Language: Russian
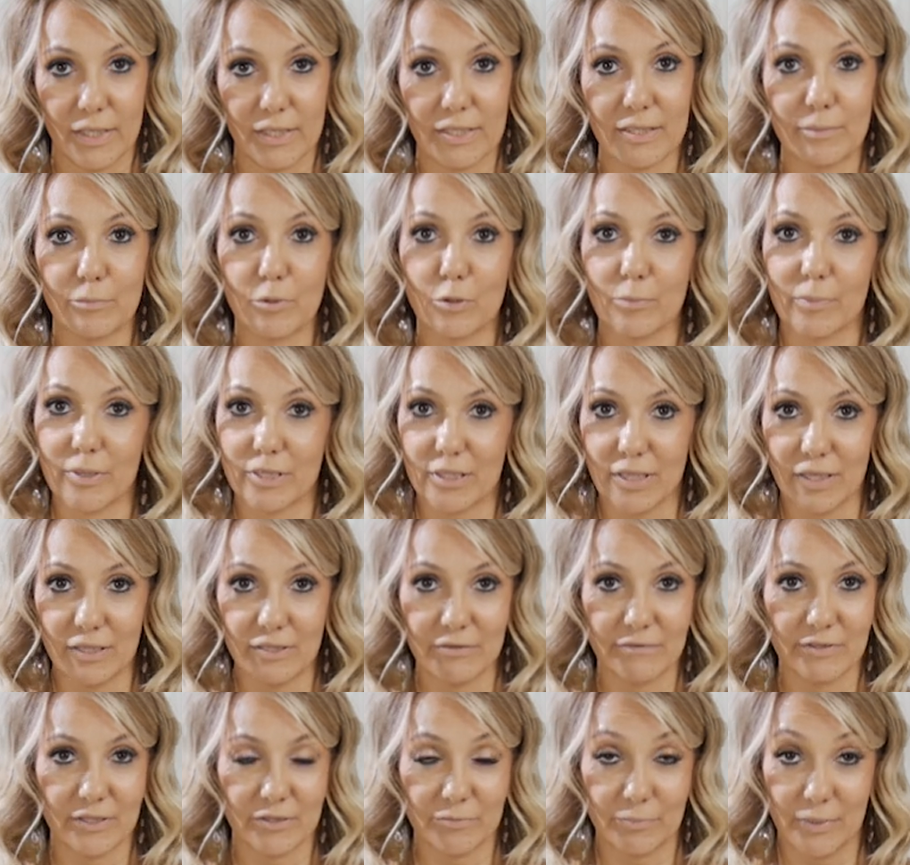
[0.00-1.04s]
И добро
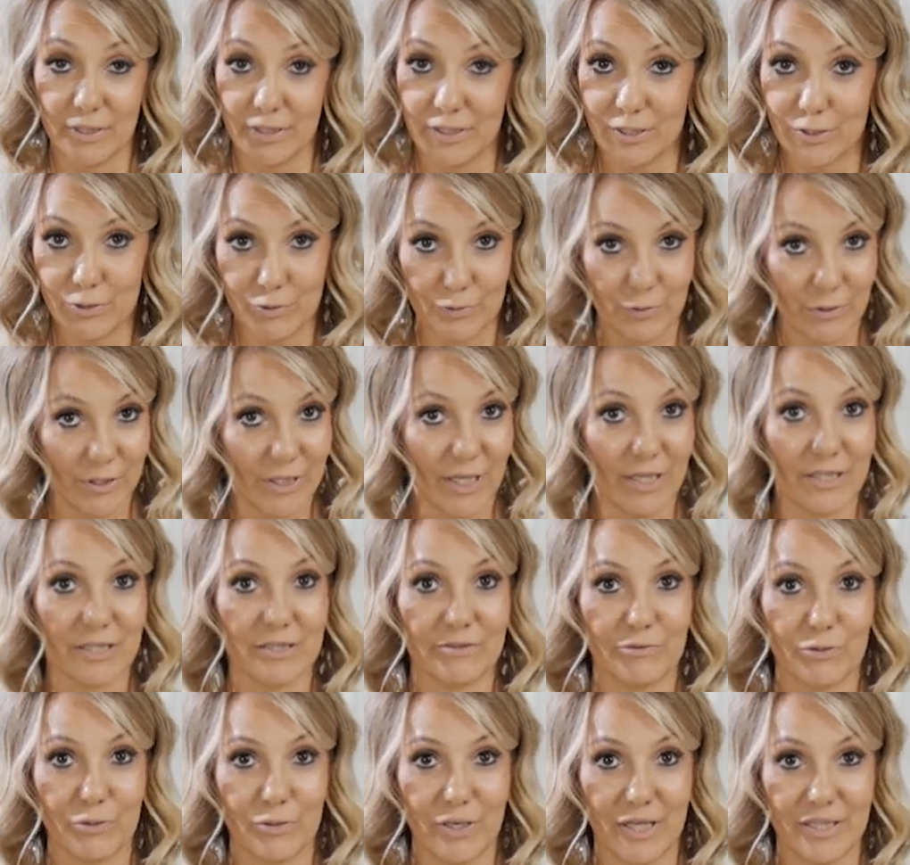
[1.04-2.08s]
пожаловать в мастерскую
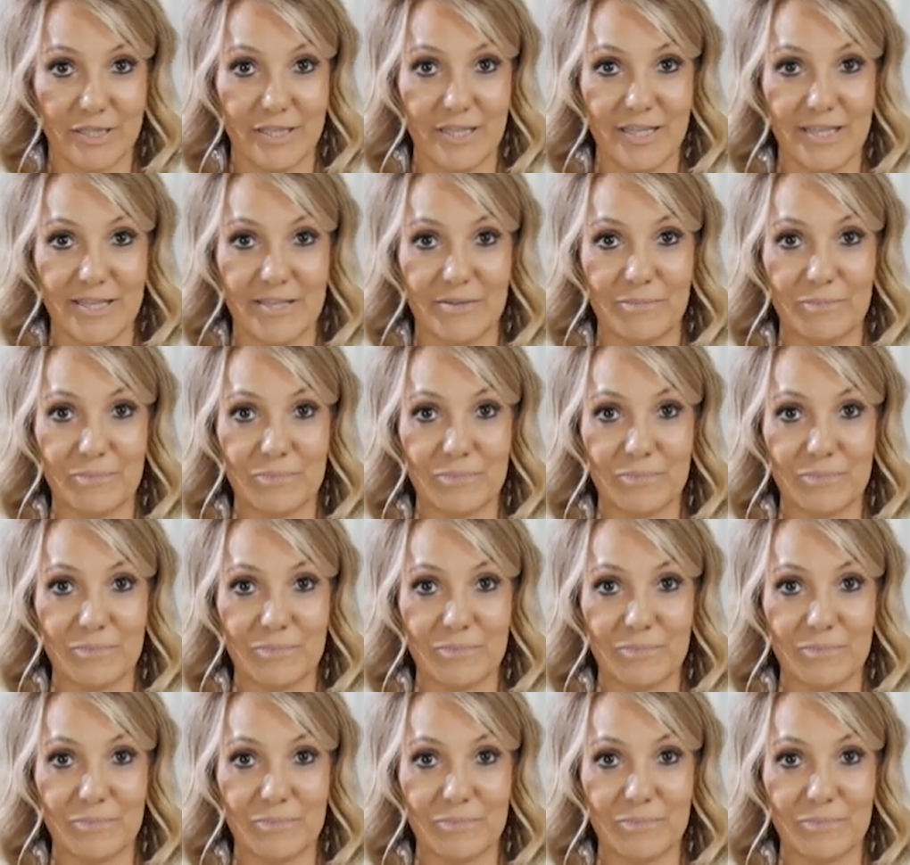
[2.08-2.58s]
изящного рукоделия,